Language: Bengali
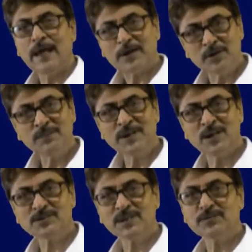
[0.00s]
এখন আমরা
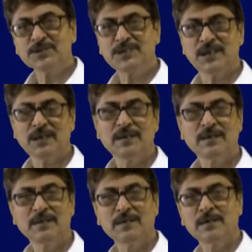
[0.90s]
আলোচনা করছি
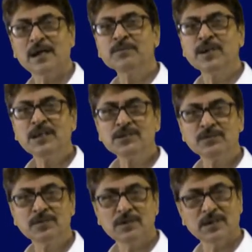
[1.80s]
কার্বনিল
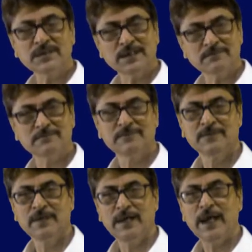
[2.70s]
যৌগ অর্থাৎ
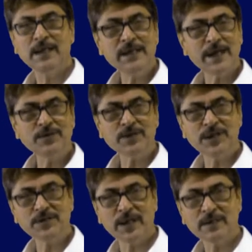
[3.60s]
অ্যালডিহাইড ও
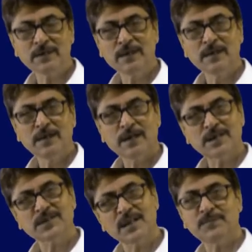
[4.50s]
কিটনের
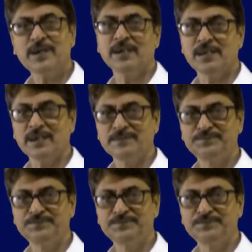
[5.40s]
রাসায়নিক বিক্রিয়া